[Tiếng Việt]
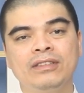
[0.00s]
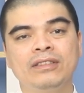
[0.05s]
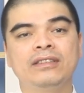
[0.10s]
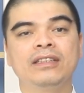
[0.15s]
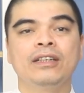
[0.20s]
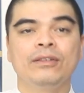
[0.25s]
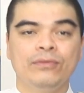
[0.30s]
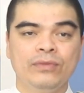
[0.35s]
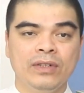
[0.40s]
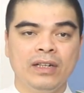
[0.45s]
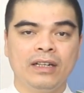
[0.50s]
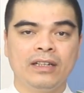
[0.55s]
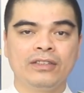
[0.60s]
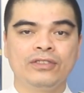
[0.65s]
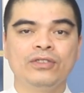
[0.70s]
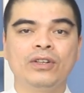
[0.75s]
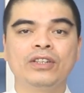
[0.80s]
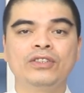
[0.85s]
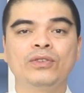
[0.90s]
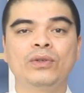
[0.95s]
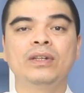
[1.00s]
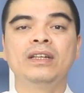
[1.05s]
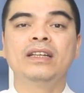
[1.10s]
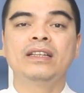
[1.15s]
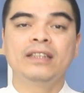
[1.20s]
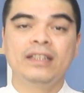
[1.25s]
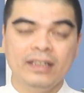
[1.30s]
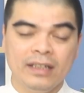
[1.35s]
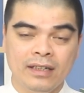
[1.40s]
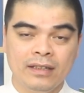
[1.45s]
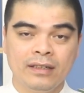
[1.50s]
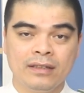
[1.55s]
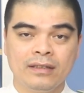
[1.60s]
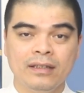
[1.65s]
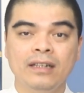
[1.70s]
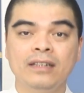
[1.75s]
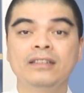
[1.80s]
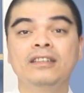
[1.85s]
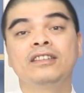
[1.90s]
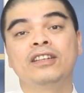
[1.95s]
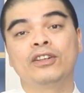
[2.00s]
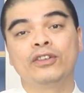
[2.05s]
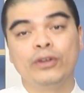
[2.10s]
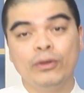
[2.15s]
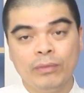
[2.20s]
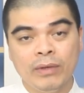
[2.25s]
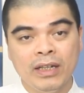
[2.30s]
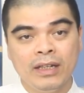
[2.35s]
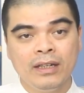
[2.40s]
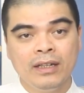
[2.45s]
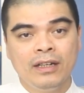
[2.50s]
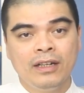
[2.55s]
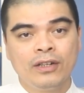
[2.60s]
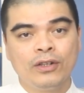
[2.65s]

sự thịnh vượng cho cái chốn linh thiêng, tức là nơi thờ cúng ấy,